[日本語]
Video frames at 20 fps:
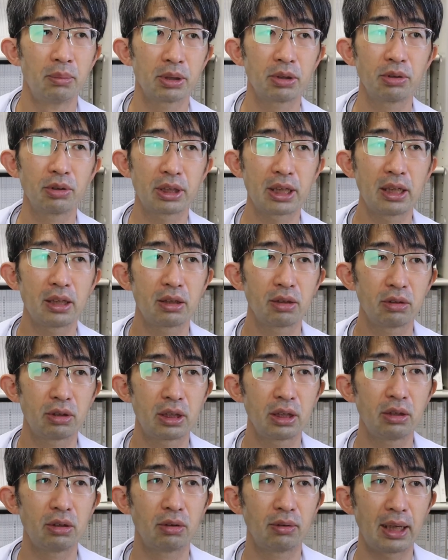その研究っ
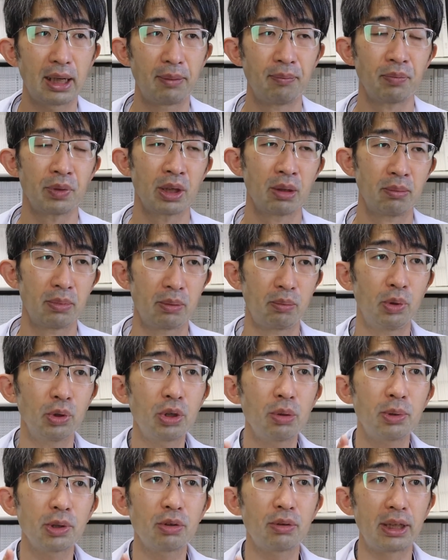ていうのは、も
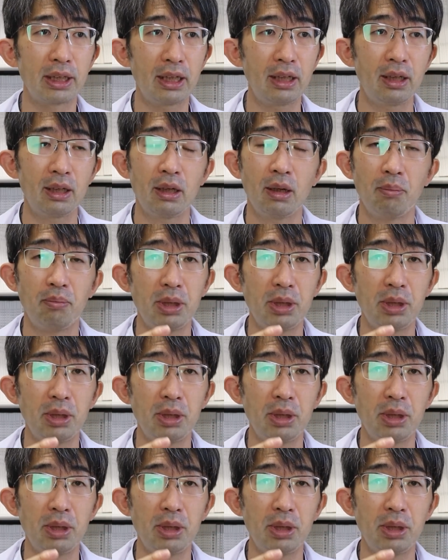ともとはね、